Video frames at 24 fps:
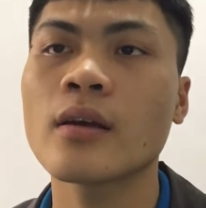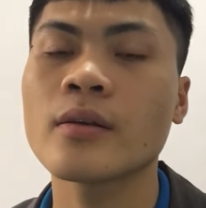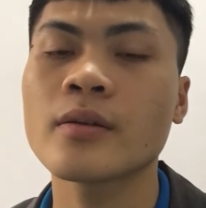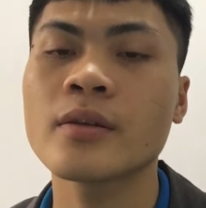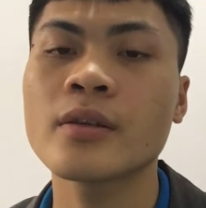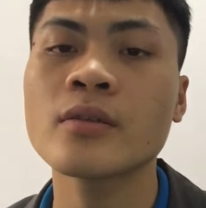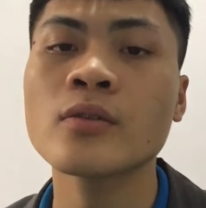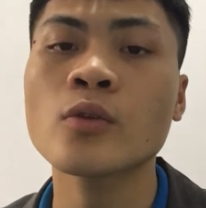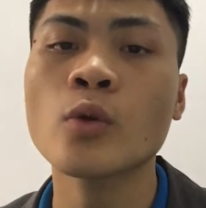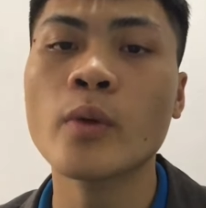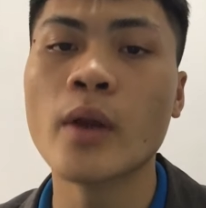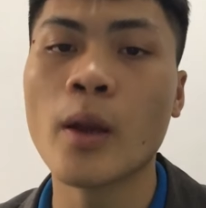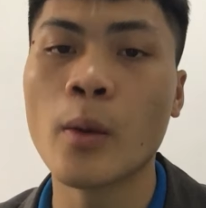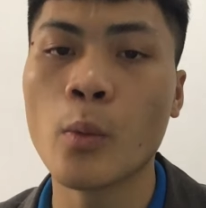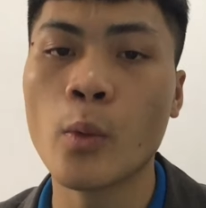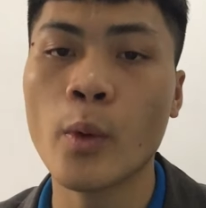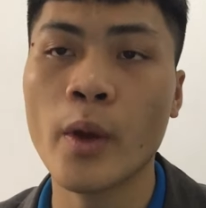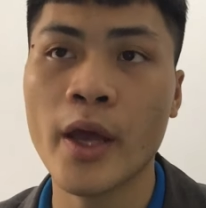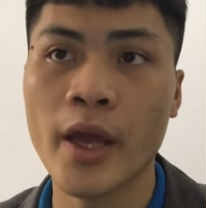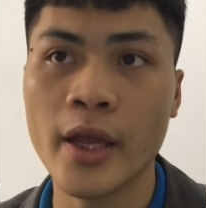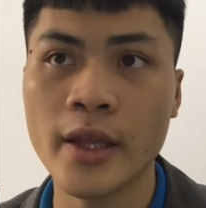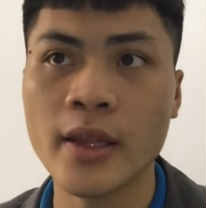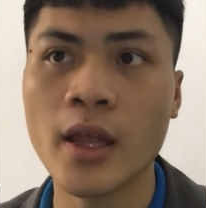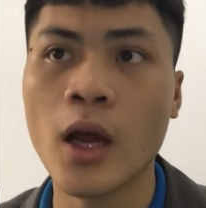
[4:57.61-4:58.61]
những tồn động của
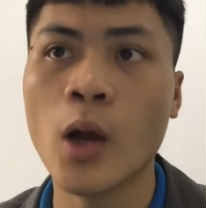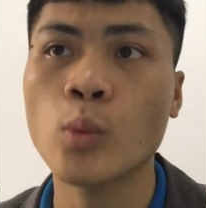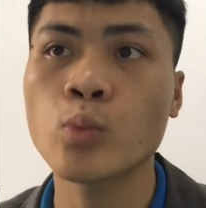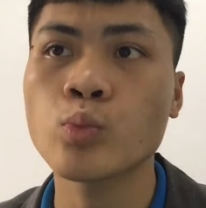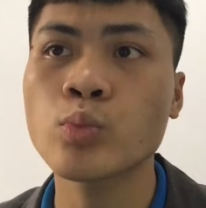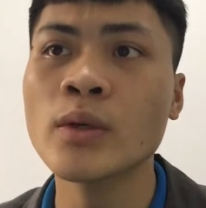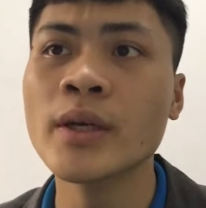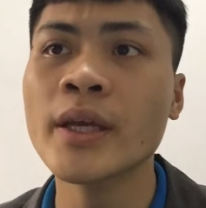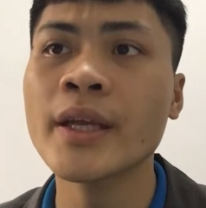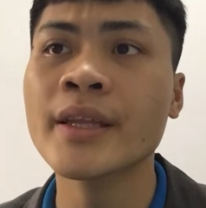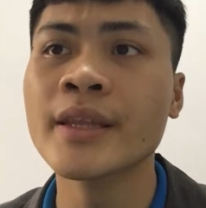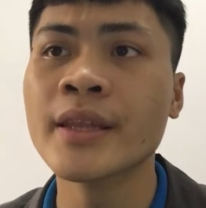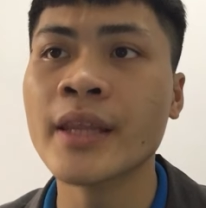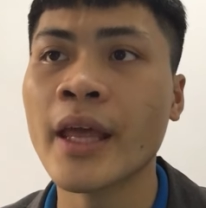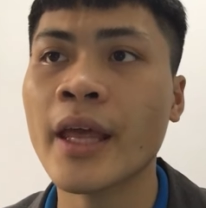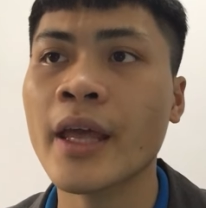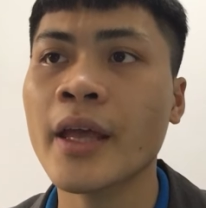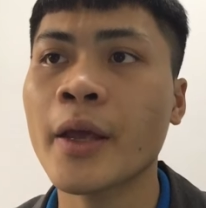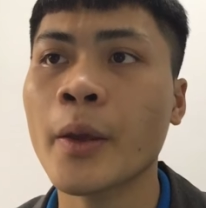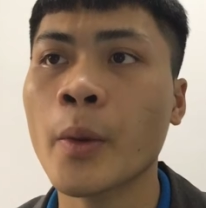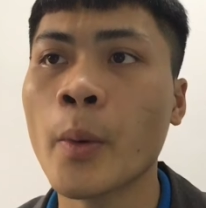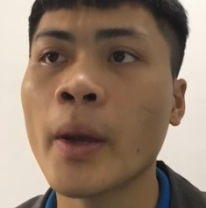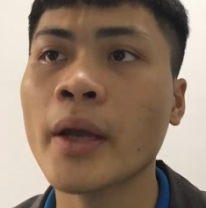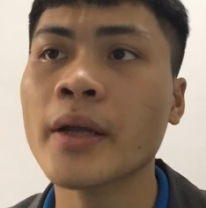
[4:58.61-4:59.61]
hệ thống kinh tế
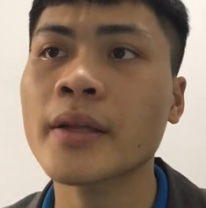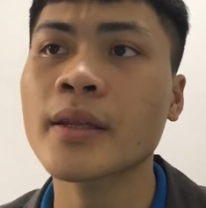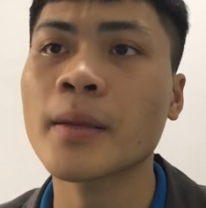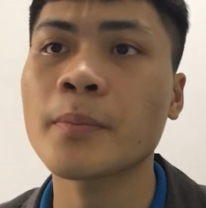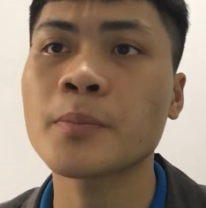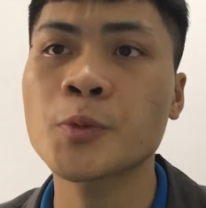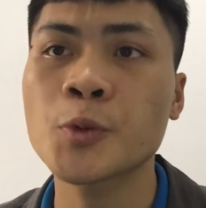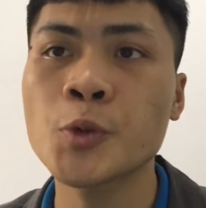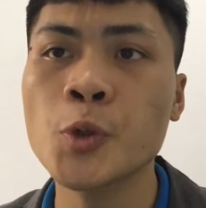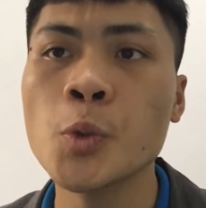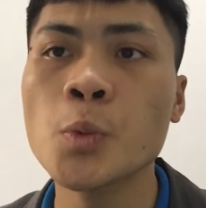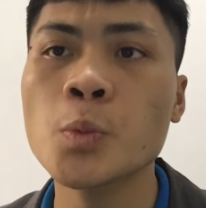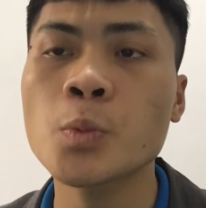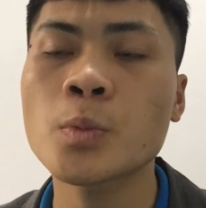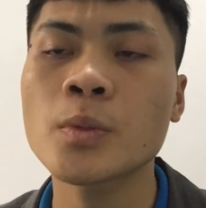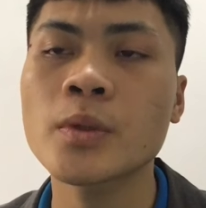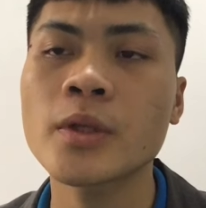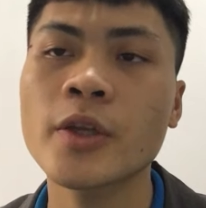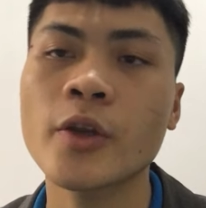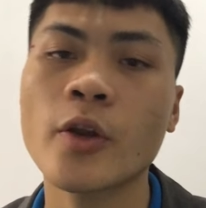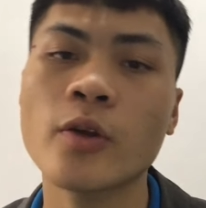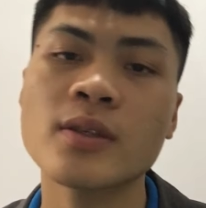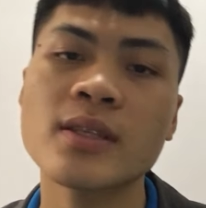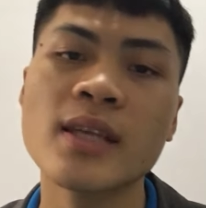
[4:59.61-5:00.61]
kế hoạch tập trung
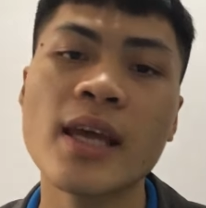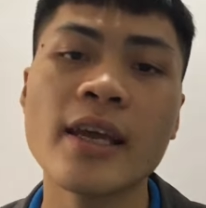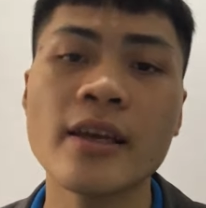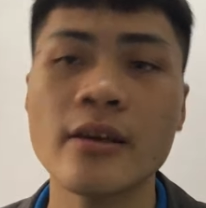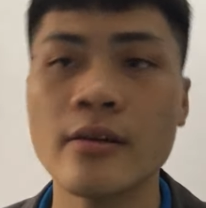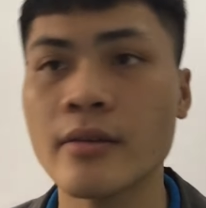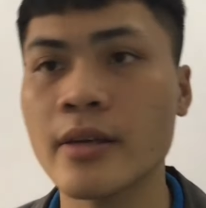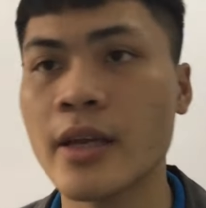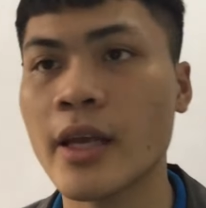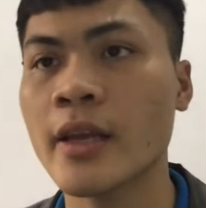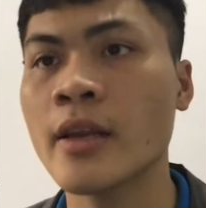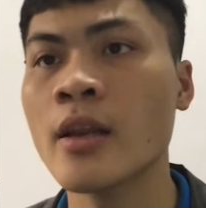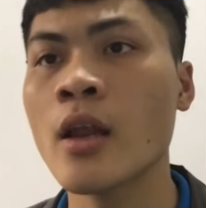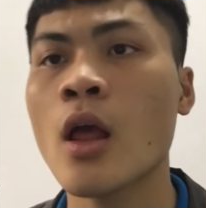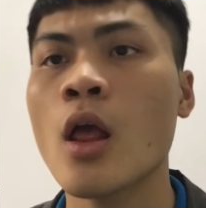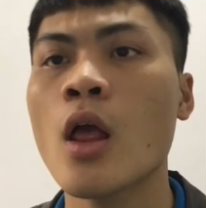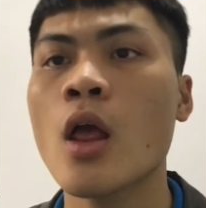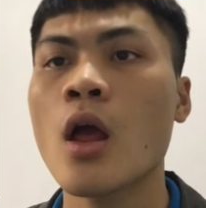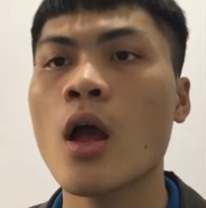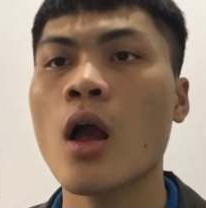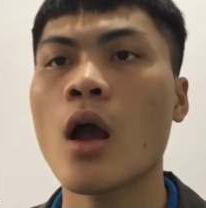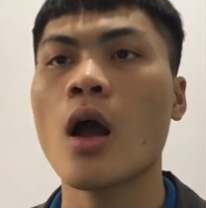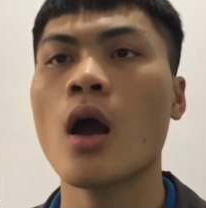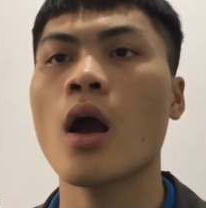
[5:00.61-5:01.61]
thì nó sẽ ảnh hưởng đến
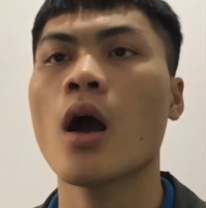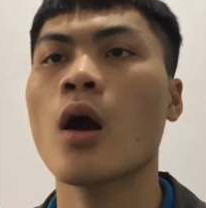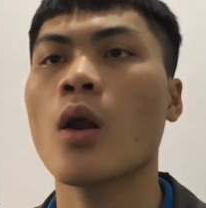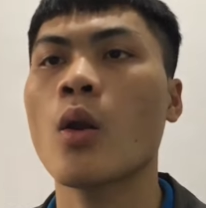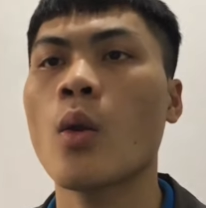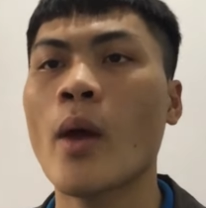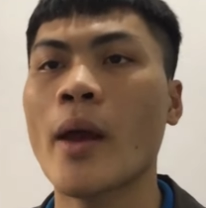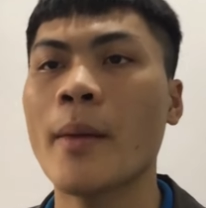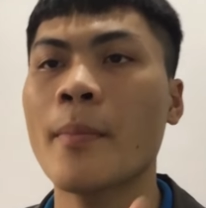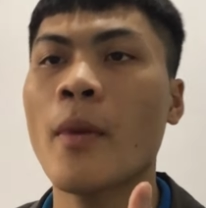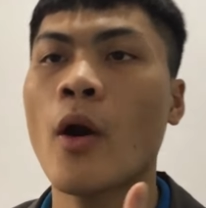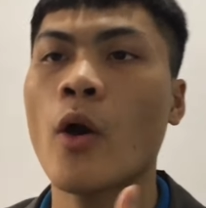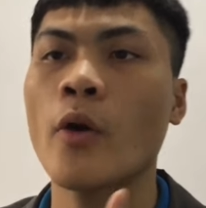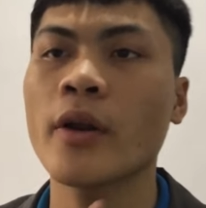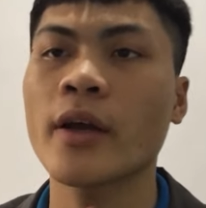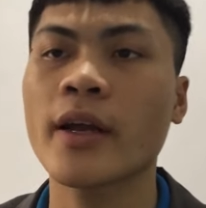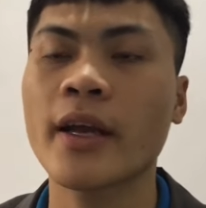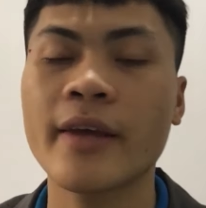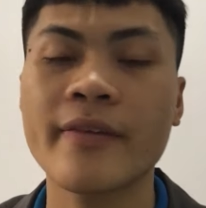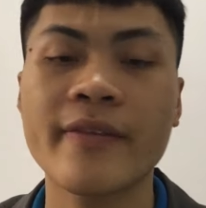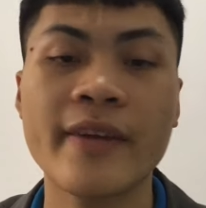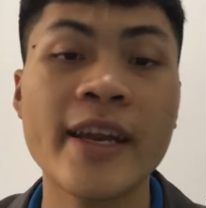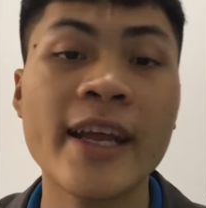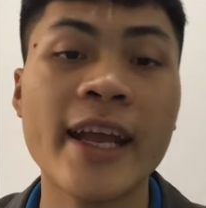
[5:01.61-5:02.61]
à, loại bỏ được
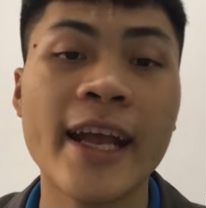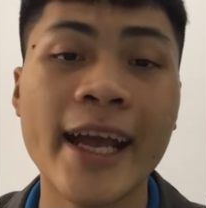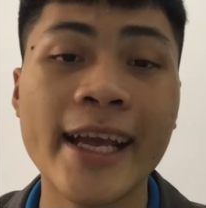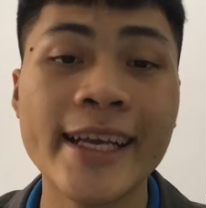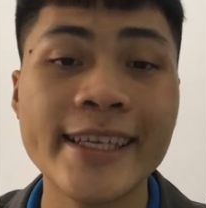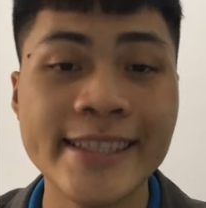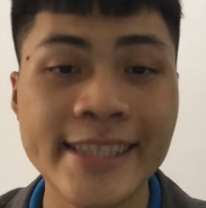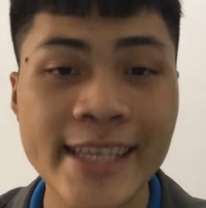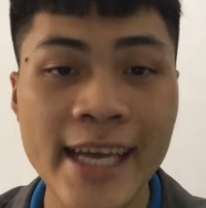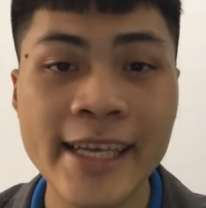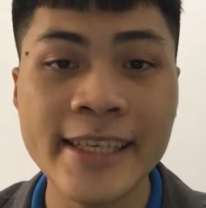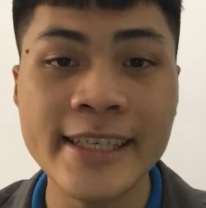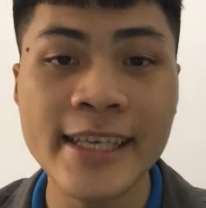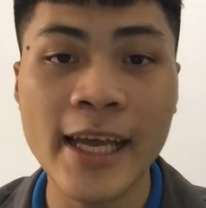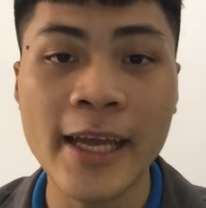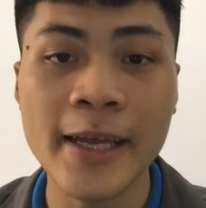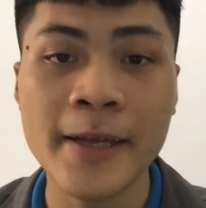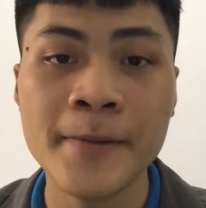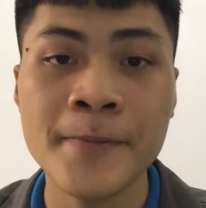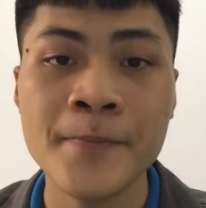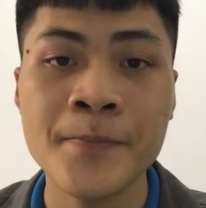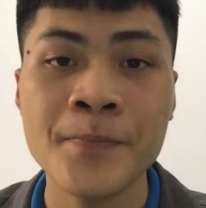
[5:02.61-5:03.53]
cái vấn đề cạnh tranh này